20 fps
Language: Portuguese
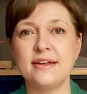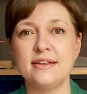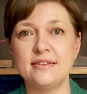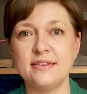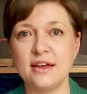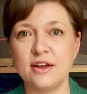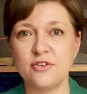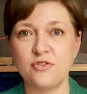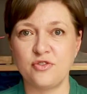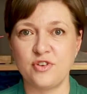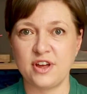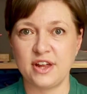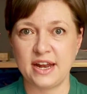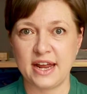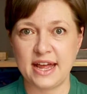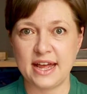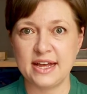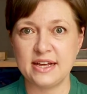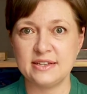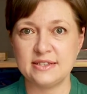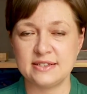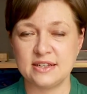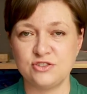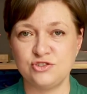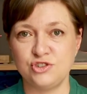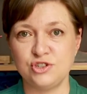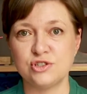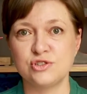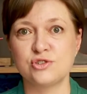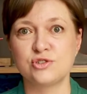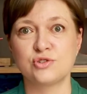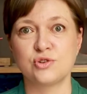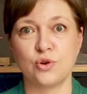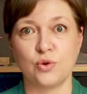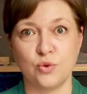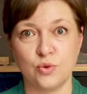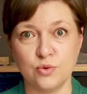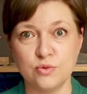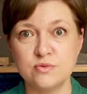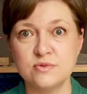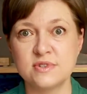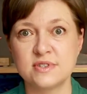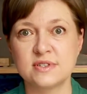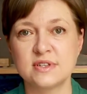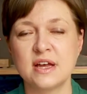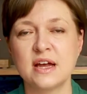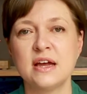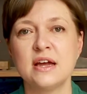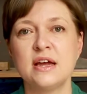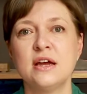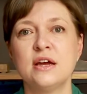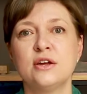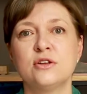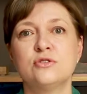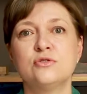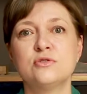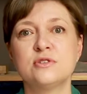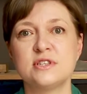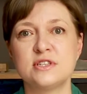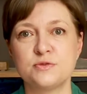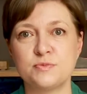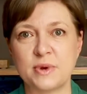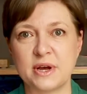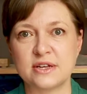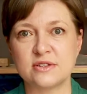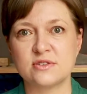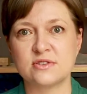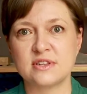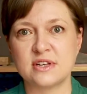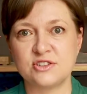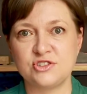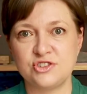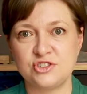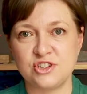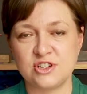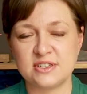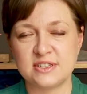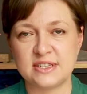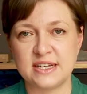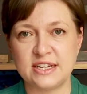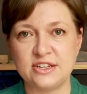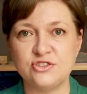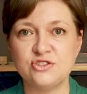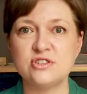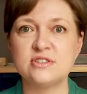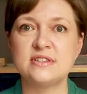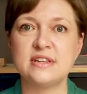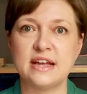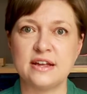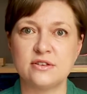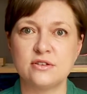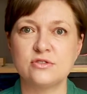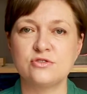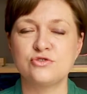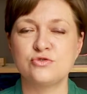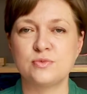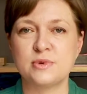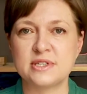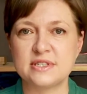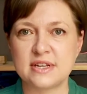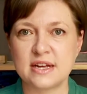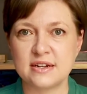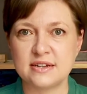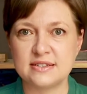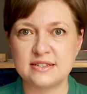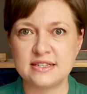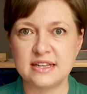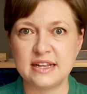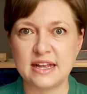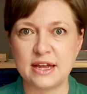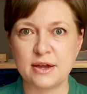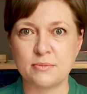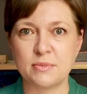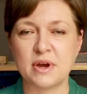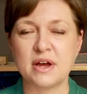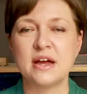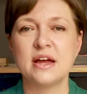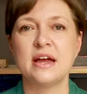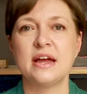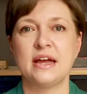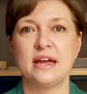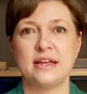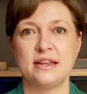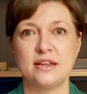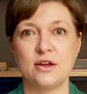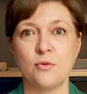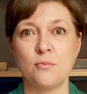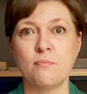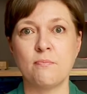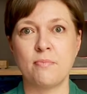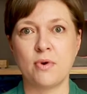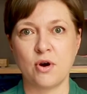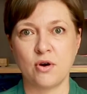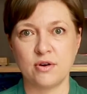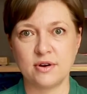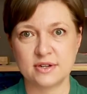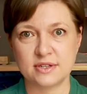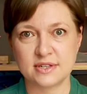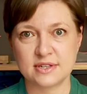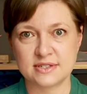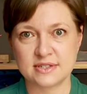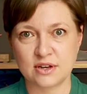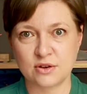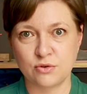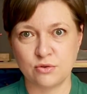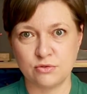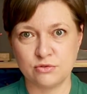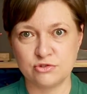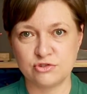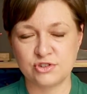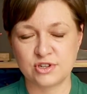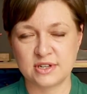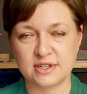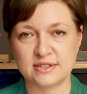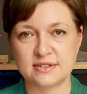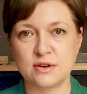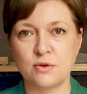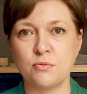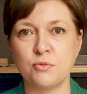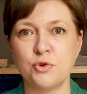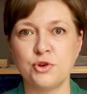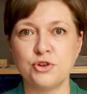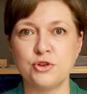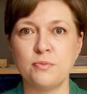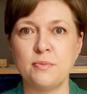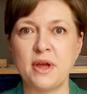interferência de sons dos espaços adjacentes dentro de uma sala de cinema. Então, portas acústicas são muito